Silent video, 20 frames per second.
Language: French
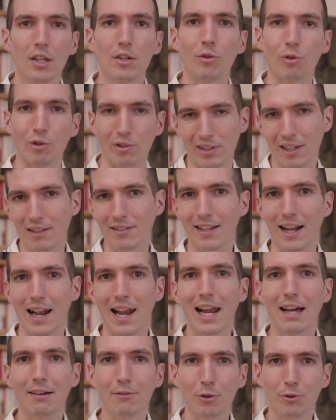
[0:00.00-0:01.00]
donc ça c'est
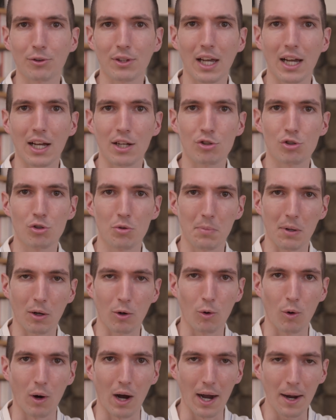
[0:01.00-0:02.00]
l'avantage
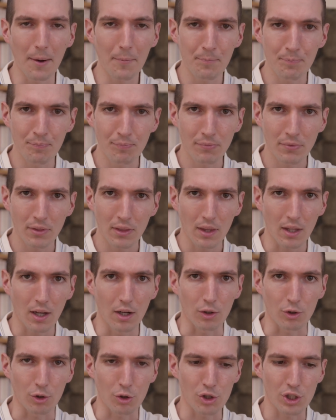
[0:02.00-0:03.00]
numéro 1
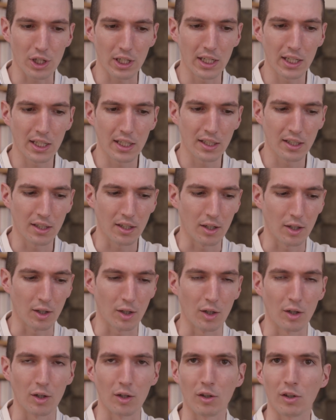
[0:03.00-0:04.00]
euh, que j'ai
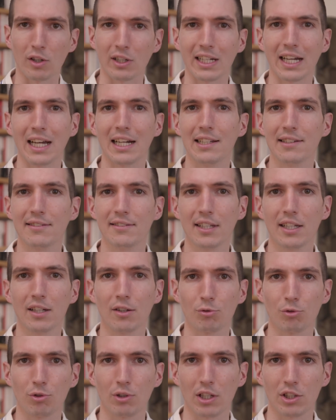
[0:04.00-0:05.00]
euh, réalisé,
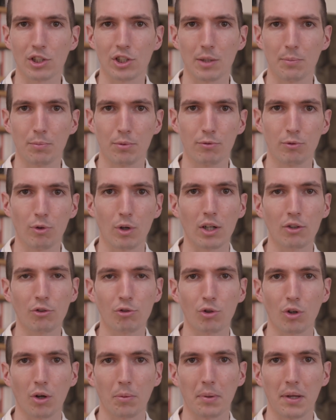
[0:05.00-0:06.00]
en tout cas que j'ai pu voir
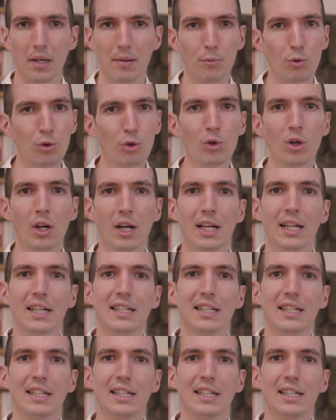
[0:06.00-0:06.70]
sur PMU,